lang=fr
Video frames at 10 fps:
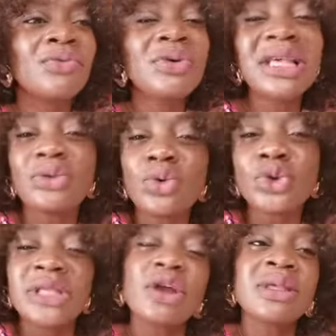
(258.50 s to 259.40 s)
vous êtes
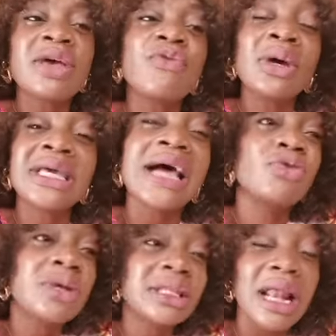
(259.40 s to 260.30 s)
toujours, c'est-à-dire que c'est vous qui
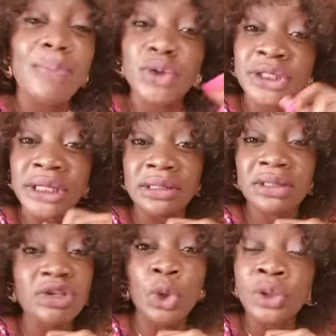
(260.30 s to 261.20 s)
calculez dans la poche des
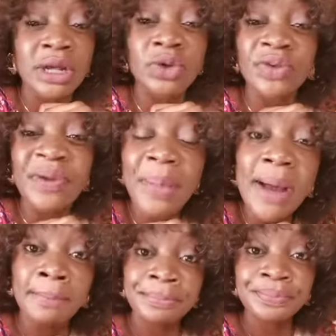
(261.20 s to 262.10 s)
clients. Ça, ça ne se fait
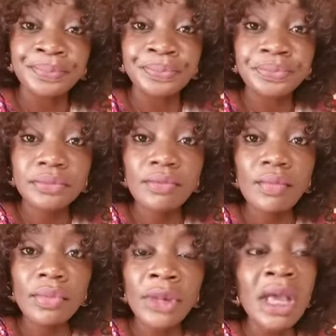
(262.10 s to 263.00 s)
pas.
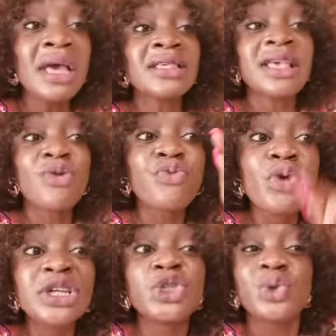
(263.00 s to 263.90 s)
C'est
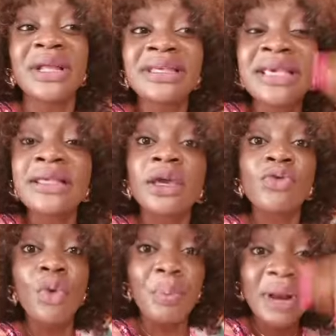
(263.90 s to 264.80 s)
vous qui choisissez ce qui
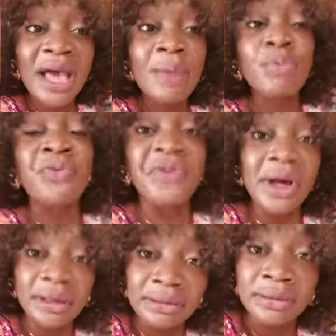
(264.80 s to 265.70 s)
vous plaît pour
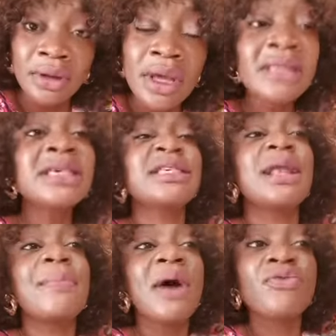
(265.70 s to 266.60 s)
vendre. Si ce
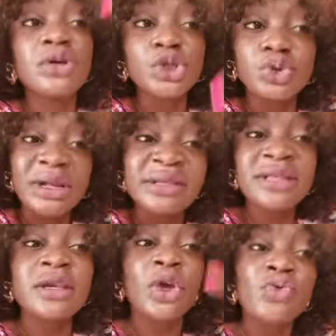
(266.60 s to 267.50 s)
n'est pas vous qui
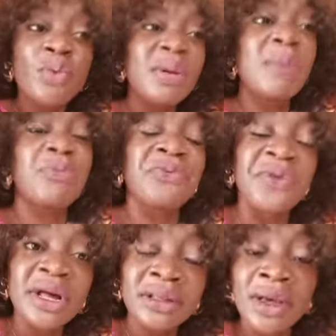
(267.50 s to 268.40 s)
choisissez ce qui vous plaît pour
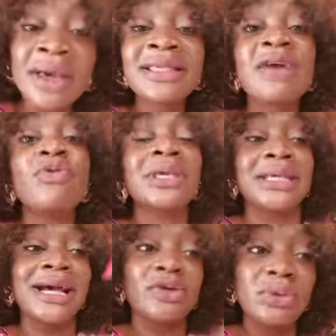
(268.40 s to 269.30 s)
vendre, c'est vous
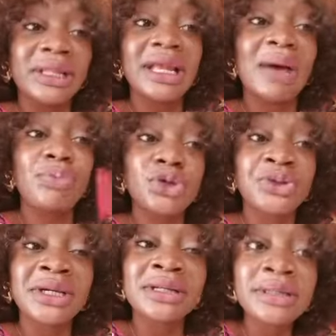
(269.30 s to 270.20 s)
qui calculez dans la poche
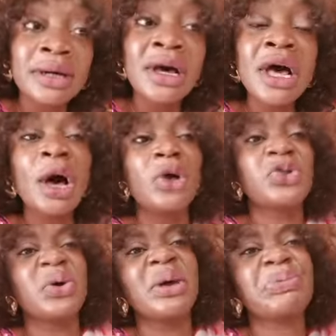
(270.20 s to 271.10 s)
du client en
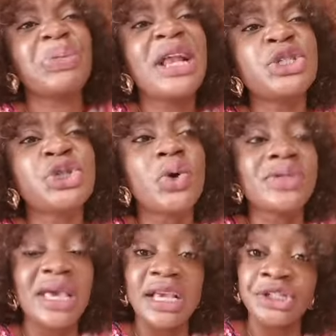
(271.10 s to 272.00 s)
ce que telle
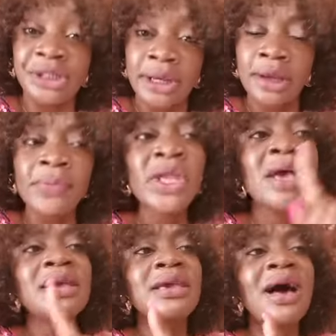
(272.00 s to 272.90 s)
chose est chère.
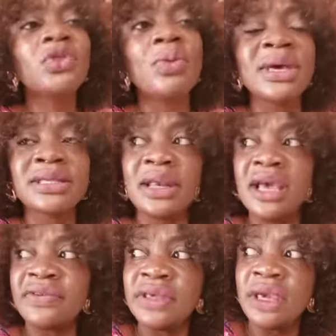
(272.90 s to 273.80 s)
Il y a un de mes
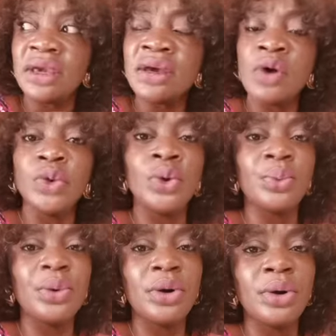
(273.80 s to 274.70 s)
élèves qui est en,
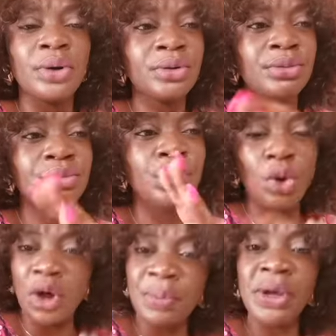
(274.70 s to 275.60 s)
en
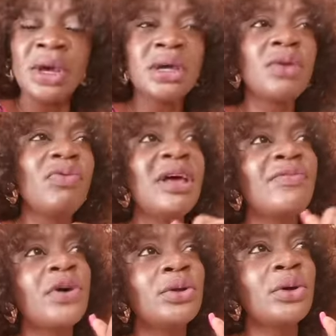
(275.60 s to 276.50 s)
Europe qui voulait
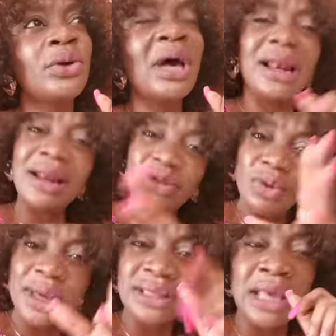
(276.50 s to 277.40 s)
vendre, l'un
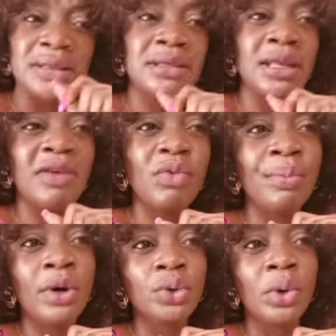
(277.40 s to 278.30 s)
de mes derniers élèves, mon
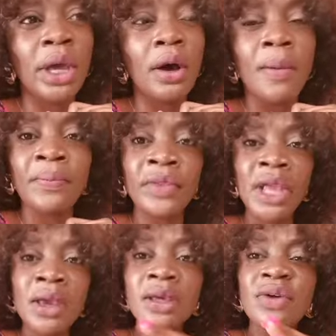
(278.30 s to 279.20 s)
mentoré homme,
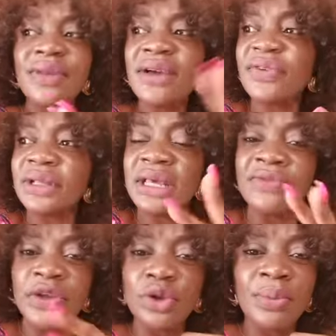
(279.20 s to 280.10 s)
qui voulait vendre
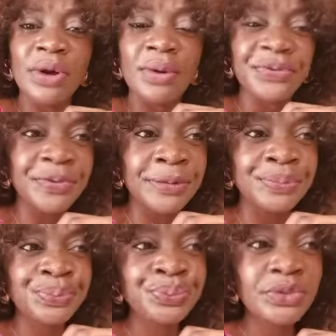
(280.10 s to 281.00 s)
les vêtements
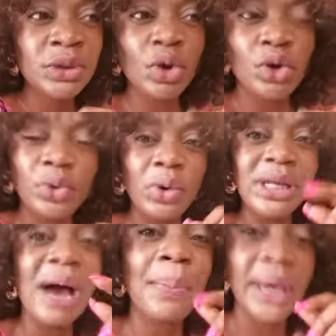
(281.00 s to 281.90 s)
enfants. Non, non, non,
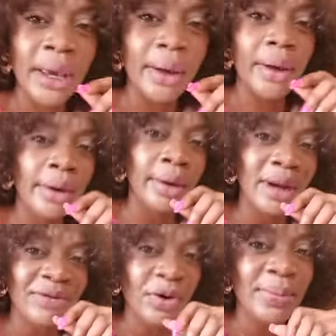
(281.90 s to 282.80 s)
il a pris
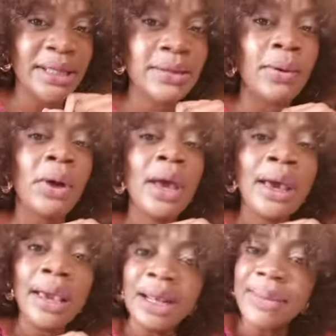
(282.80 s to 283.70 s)
euh, la formation
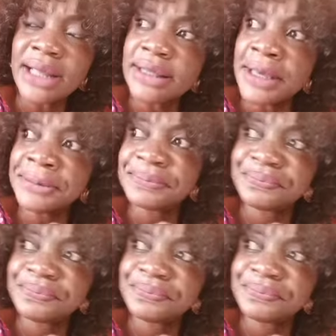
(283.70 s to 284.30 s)
et il m'a dit,